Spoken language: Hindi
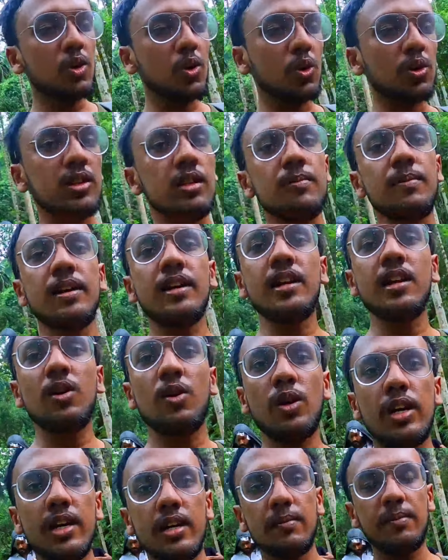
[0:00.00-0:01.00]
तो दो तीन महीने
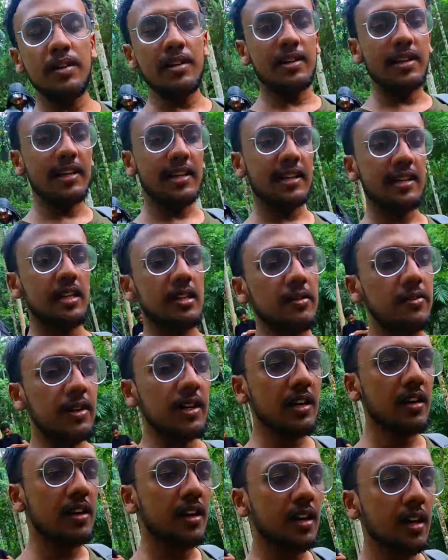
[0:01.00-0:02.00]
हो गए हमें ट्रैक किए
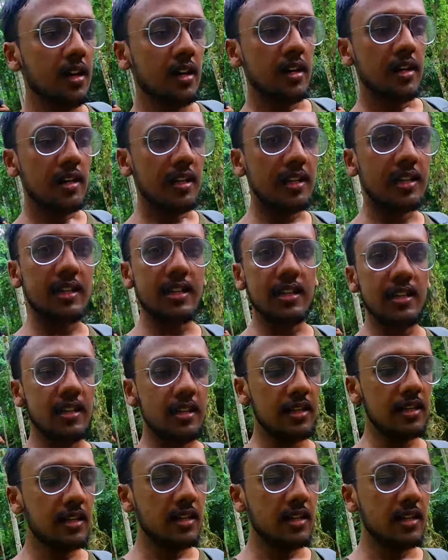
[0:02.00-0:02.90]
हुए लेकिन